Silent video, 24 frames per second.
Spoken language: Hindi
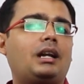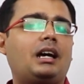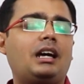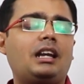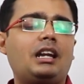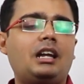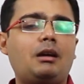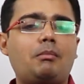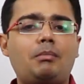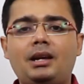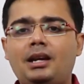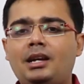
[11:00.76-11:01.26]

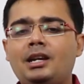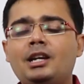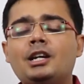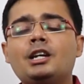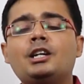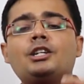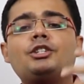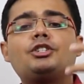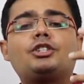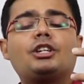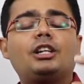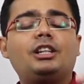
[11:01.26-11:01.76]
बढ़ाने में
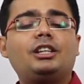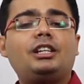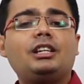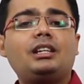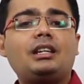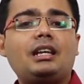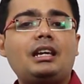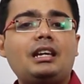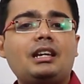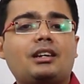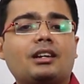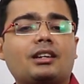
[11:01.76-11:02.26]
जल्दी
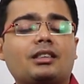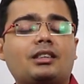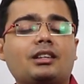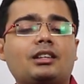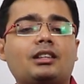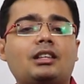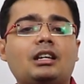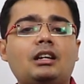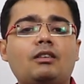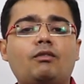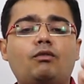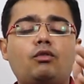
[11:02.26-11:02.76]
नहीं
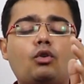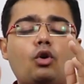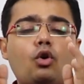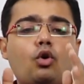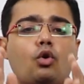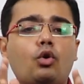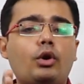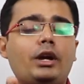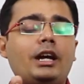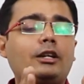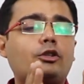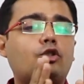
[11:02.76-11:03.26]
करते थे वो
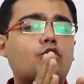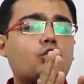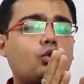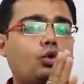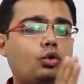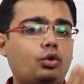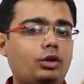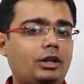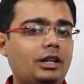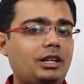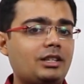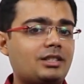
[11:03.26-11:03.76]
एक
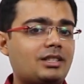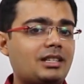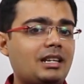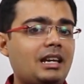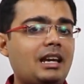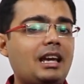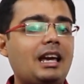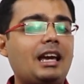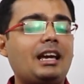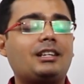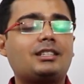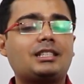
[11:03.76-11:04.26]
छोटे से
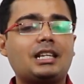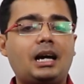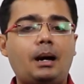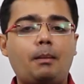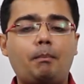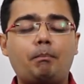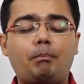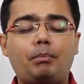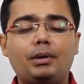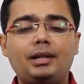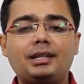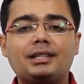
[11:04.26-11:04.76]

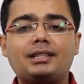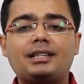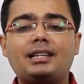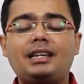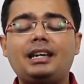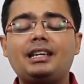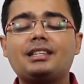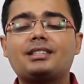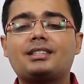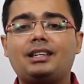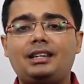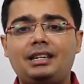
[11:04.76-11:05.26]
एग्जाम्पल
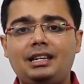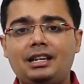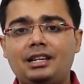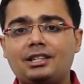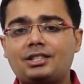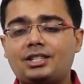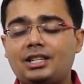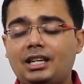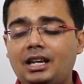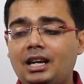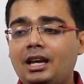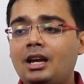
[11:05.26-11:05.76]
के
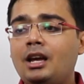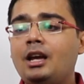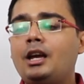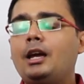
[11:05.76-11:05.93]
जरिए से